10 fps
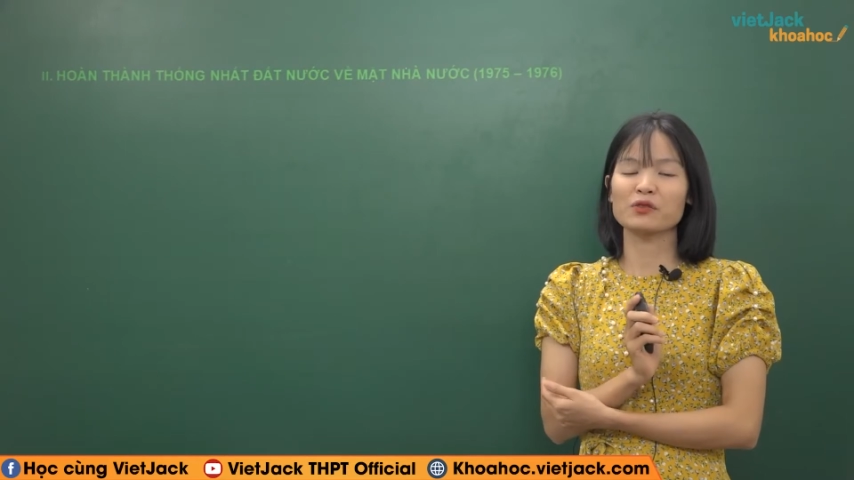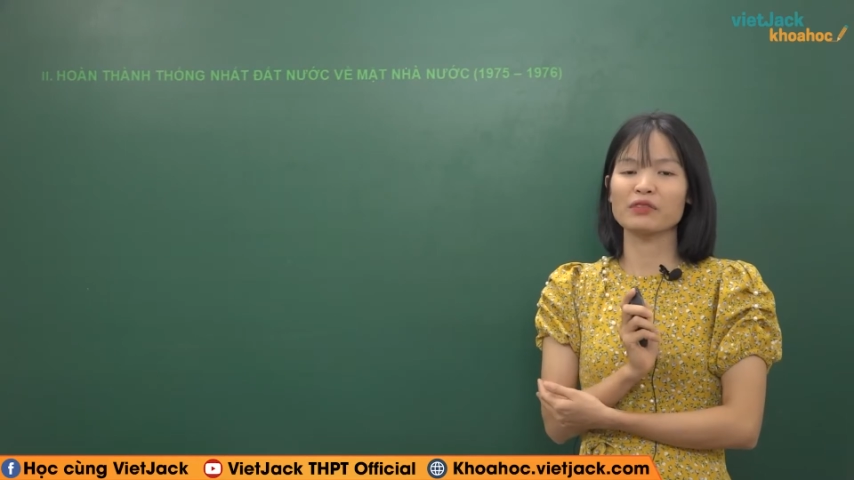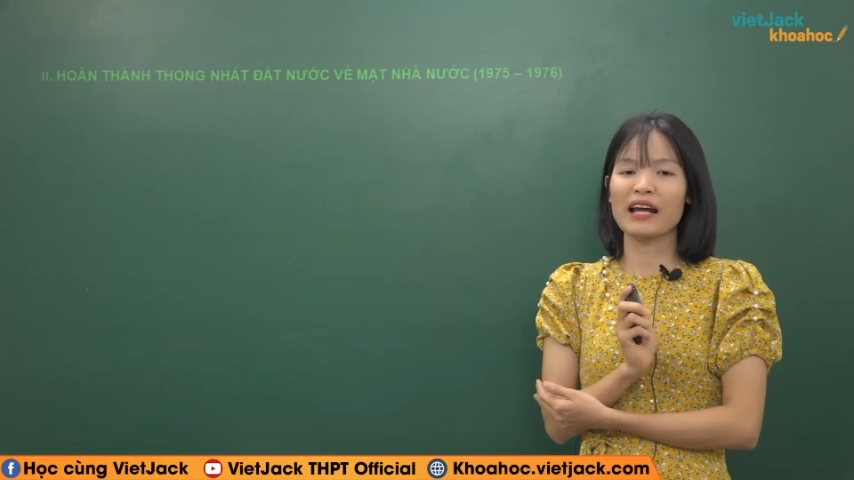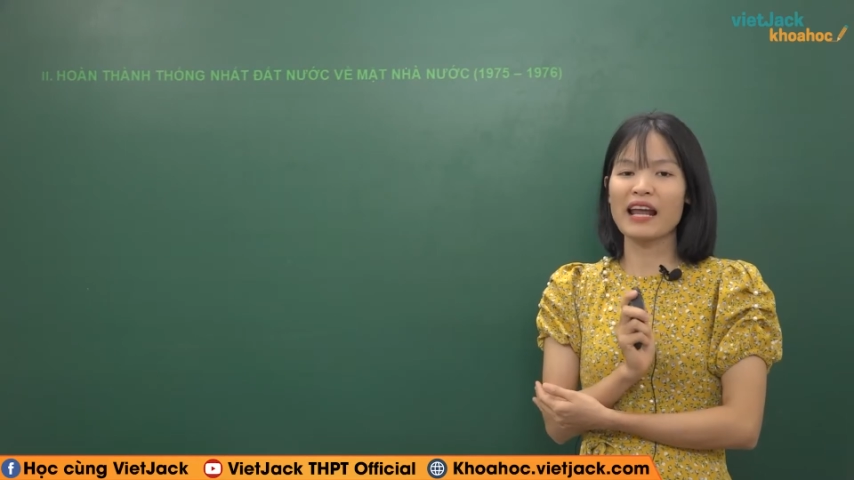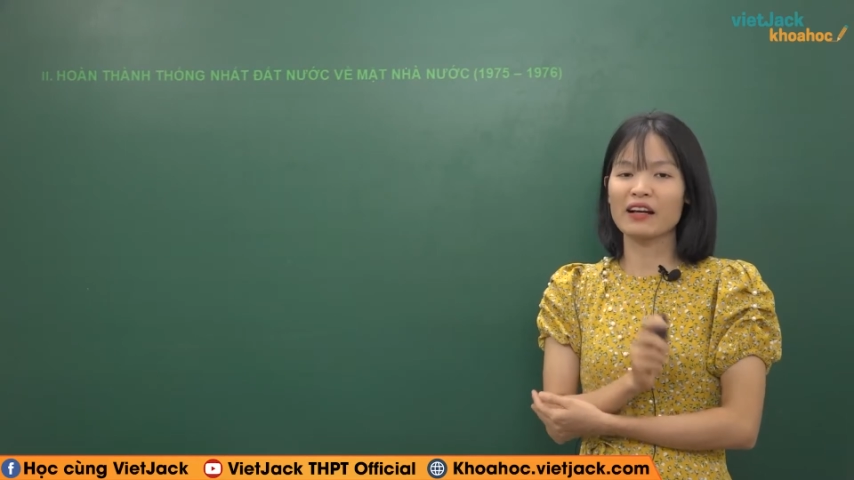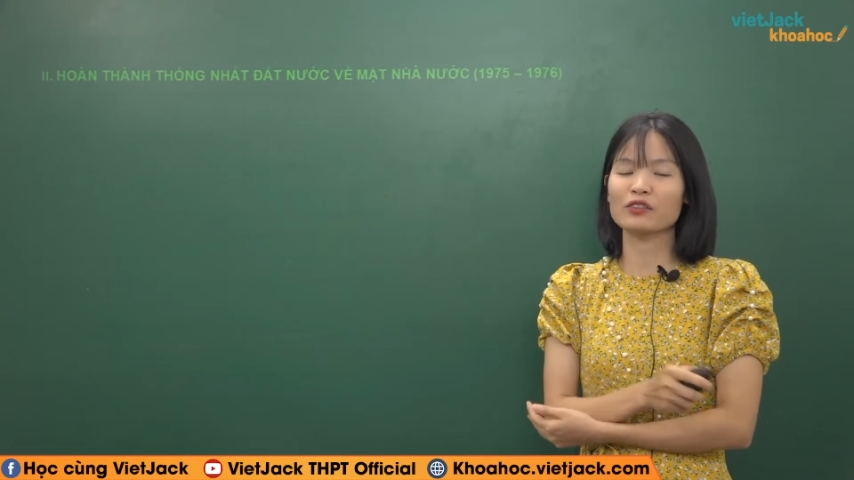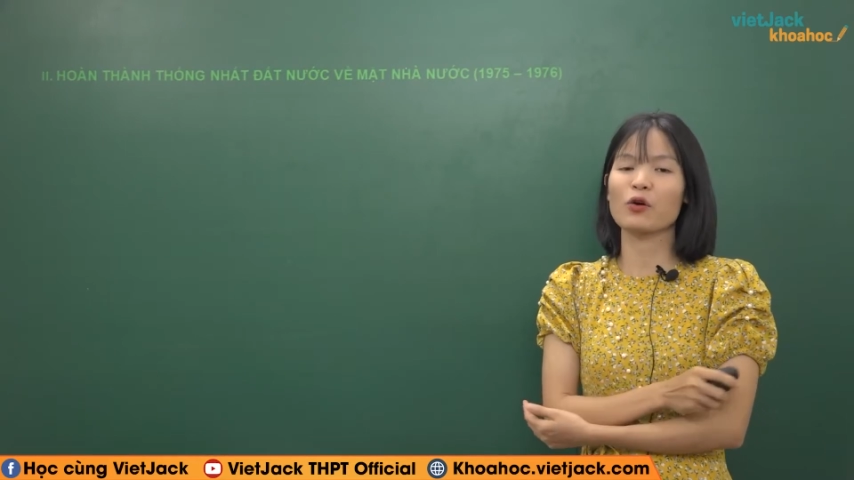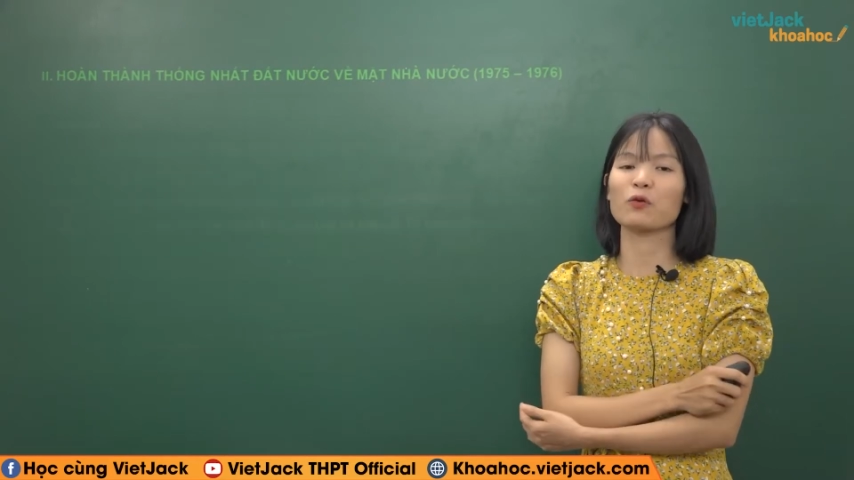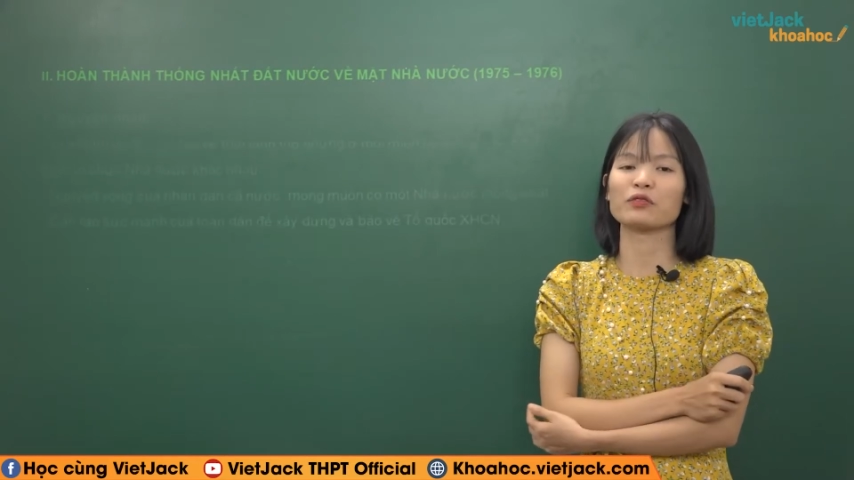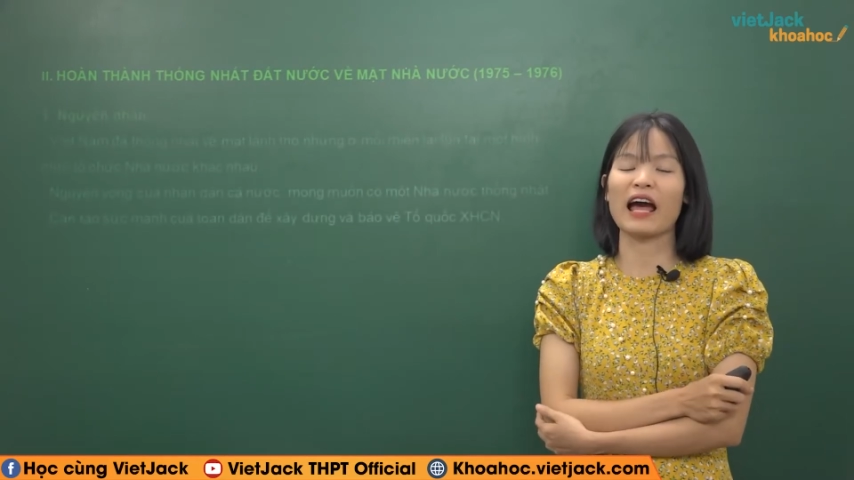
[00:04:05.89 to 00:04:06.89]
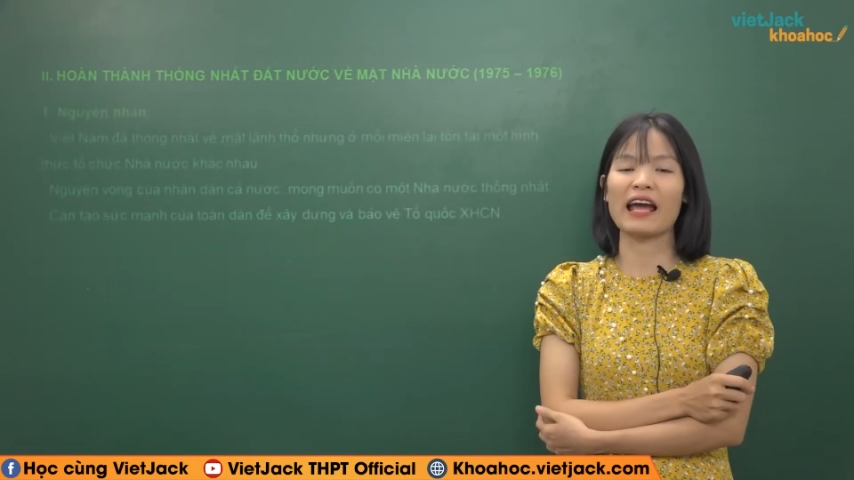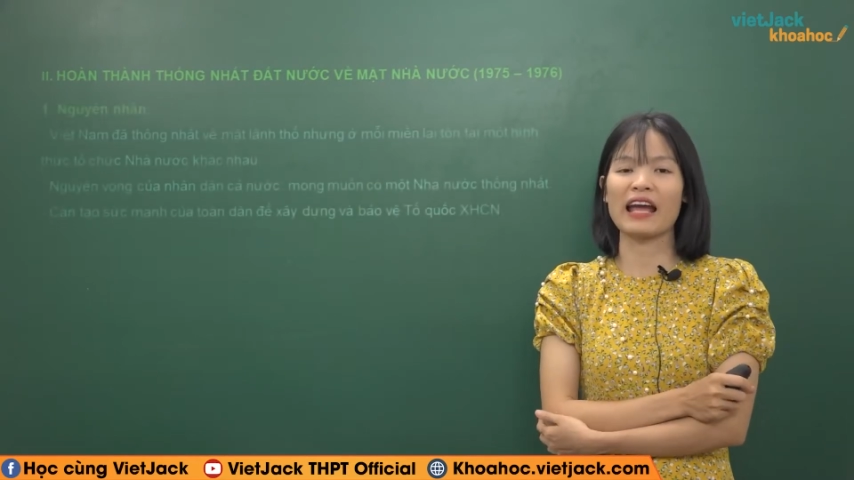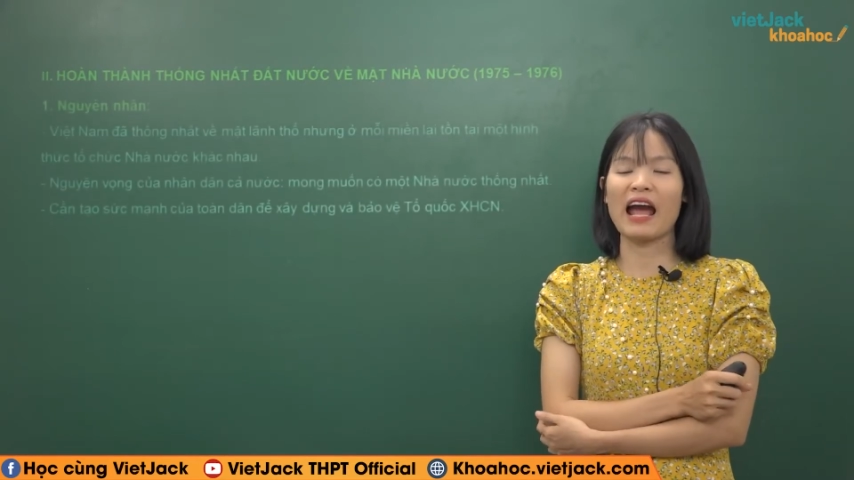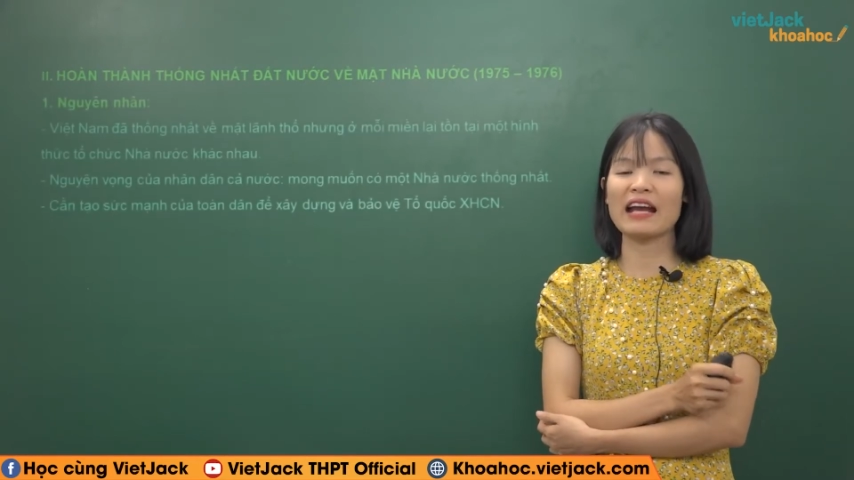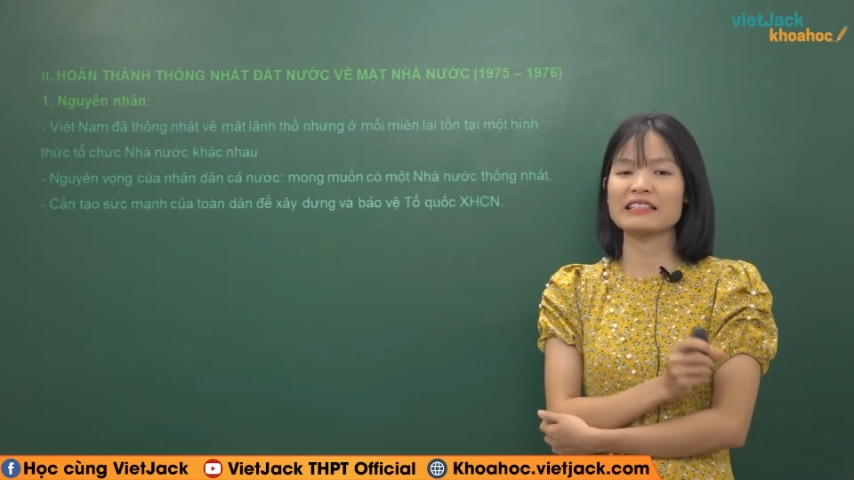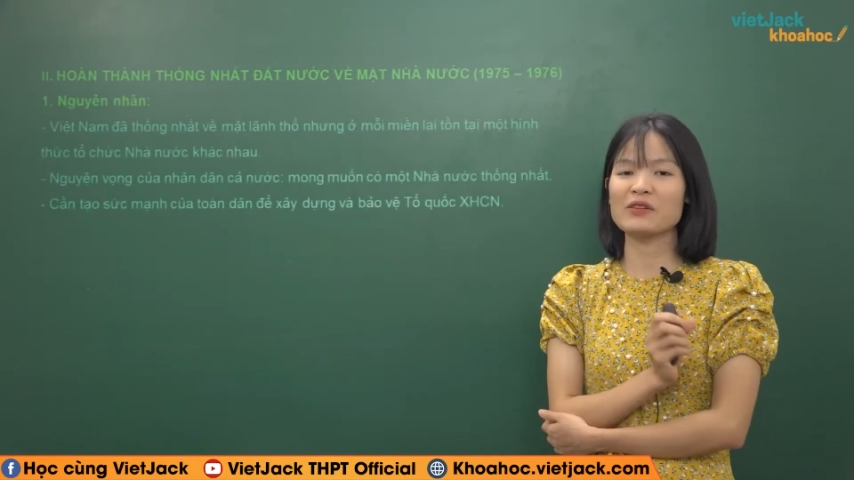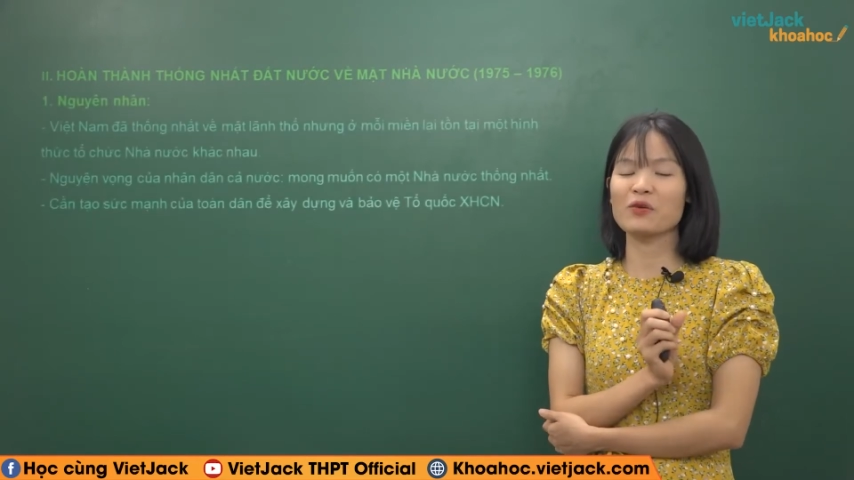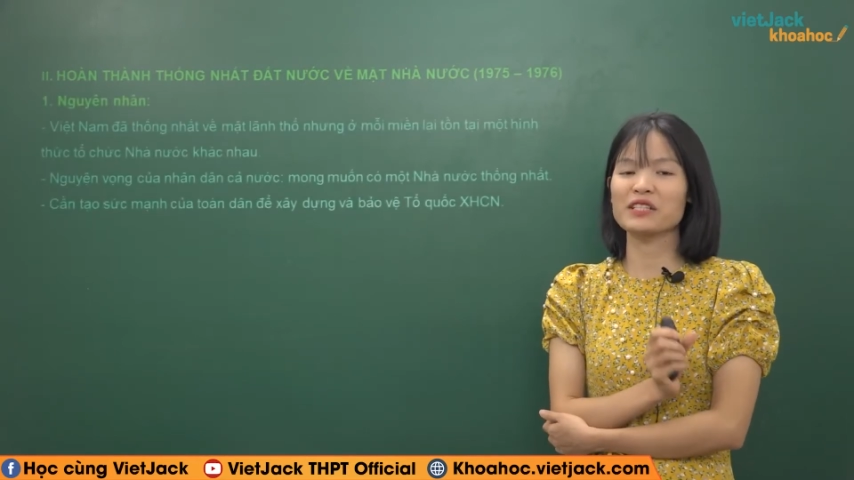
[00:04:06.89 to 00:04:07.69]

chúng ta đang tồn tại hai chế độ